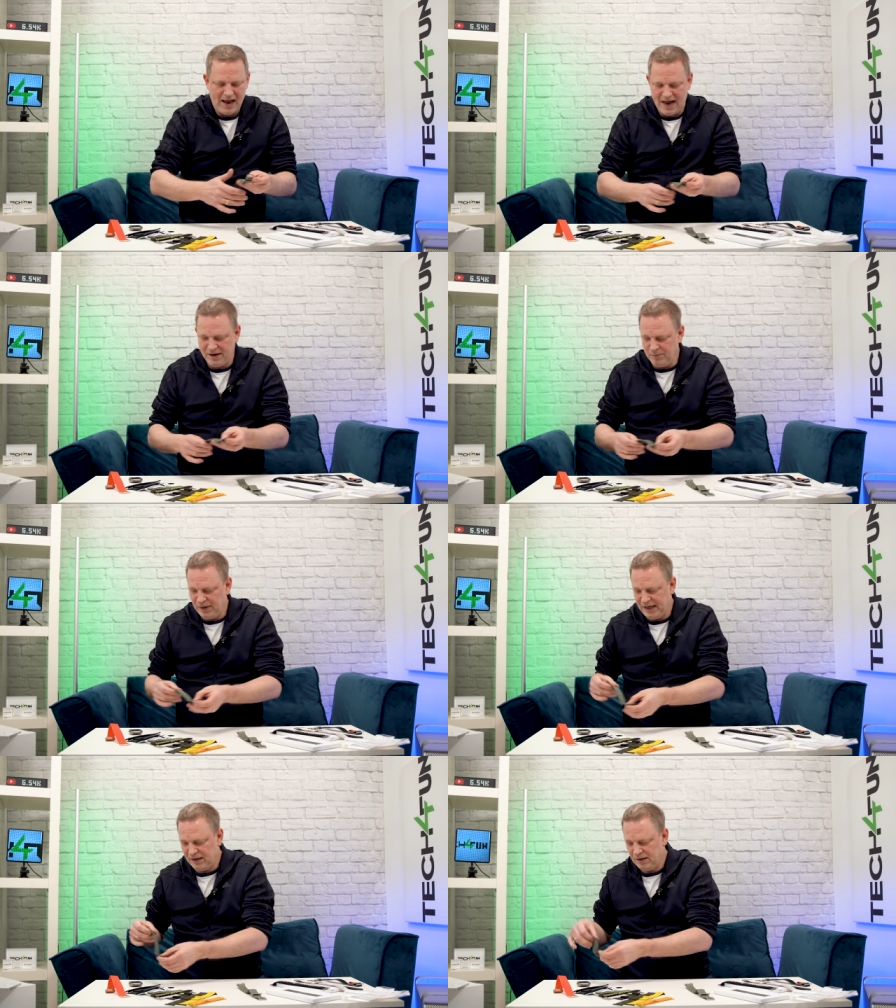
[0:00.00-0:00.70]

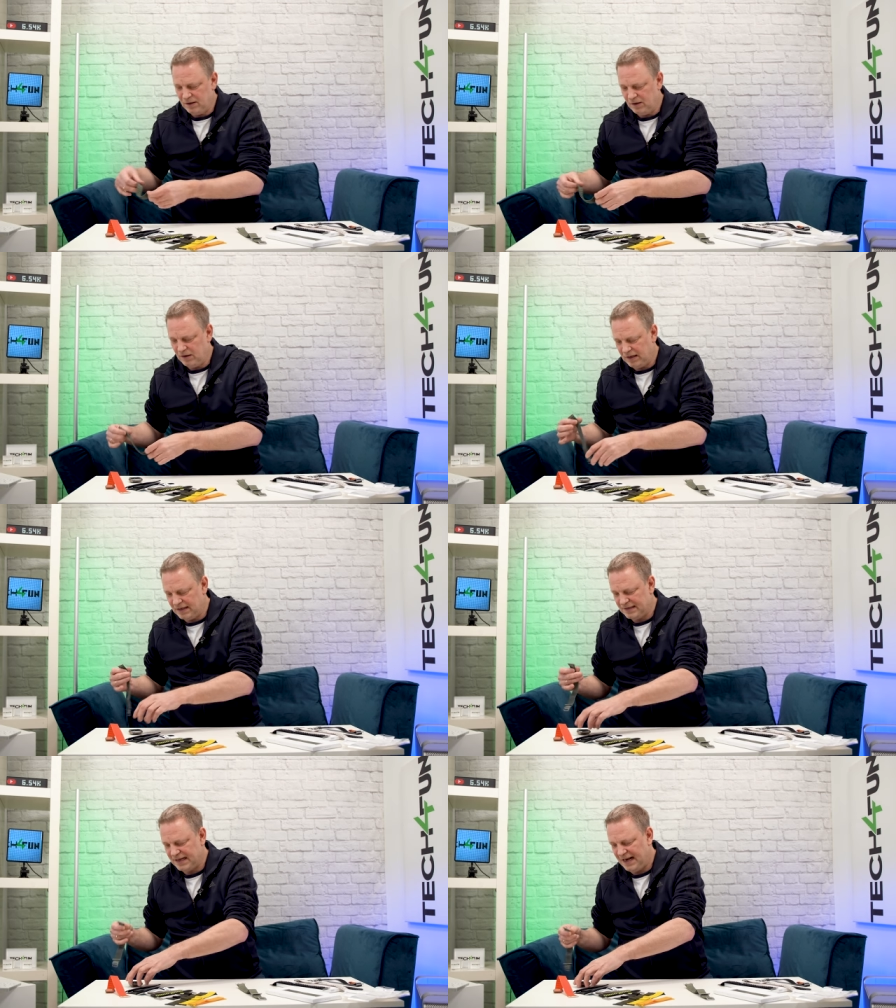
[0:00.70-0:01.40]
Anbringen,
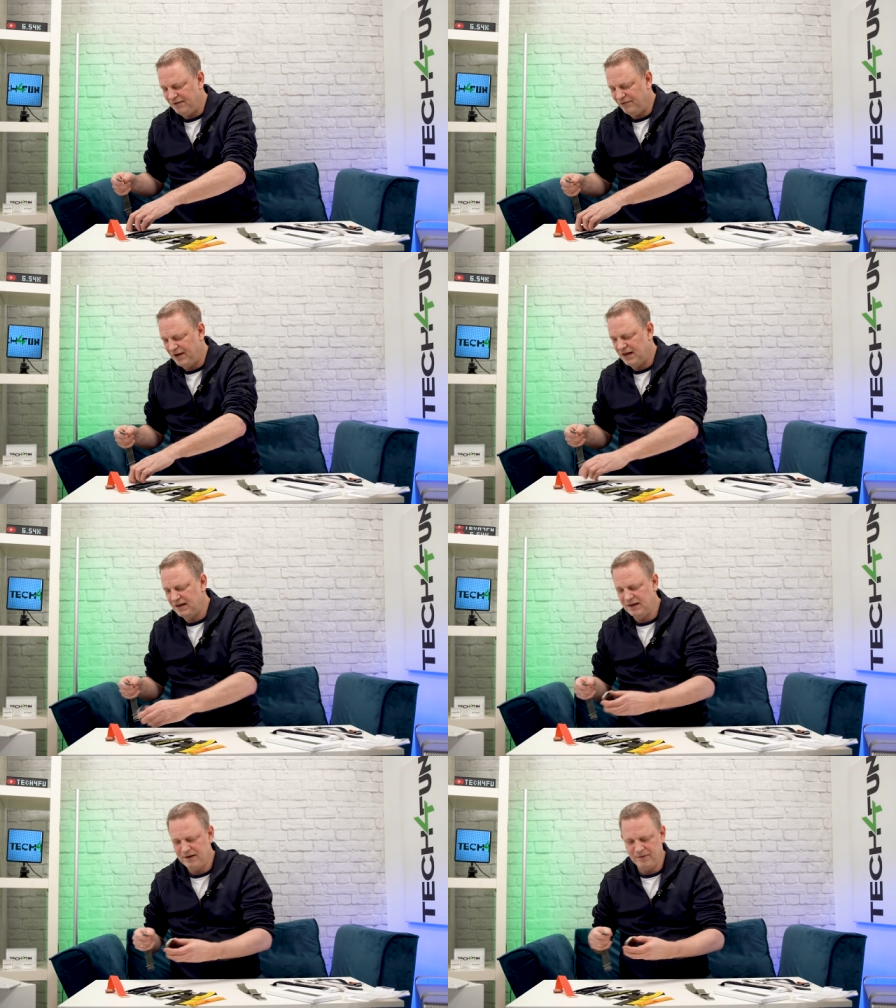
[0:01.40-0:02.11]
ganz
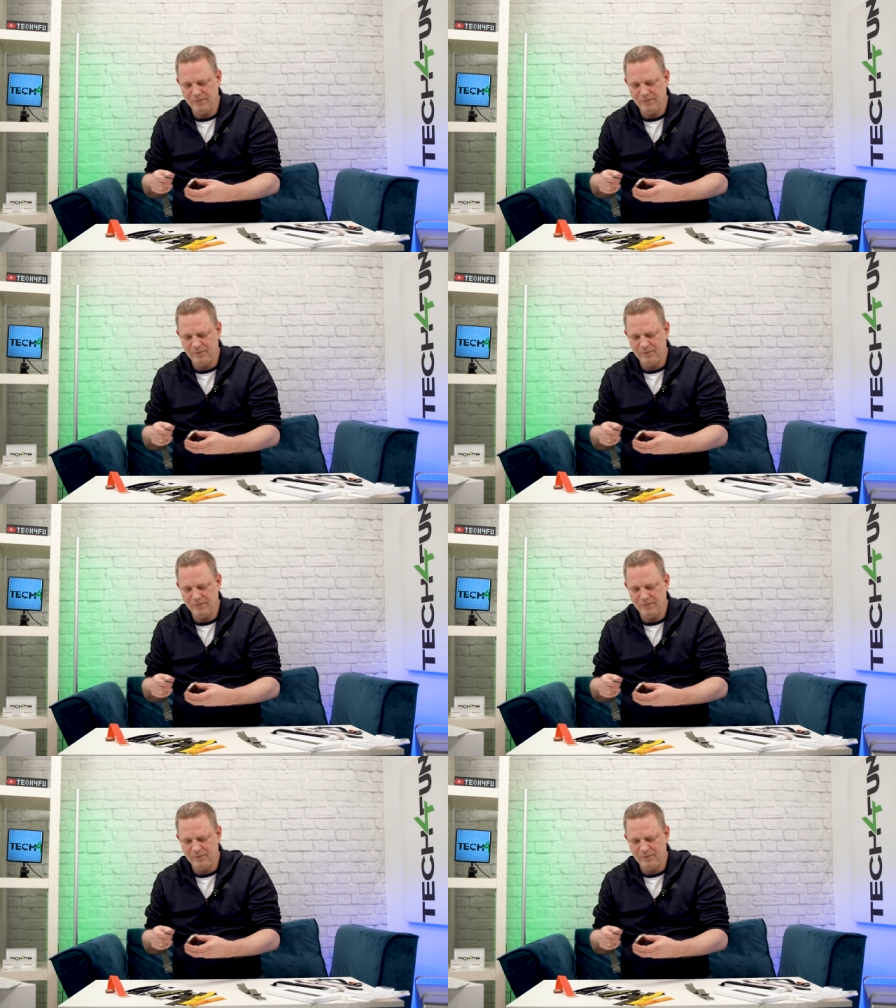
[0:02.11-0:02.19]
einfach,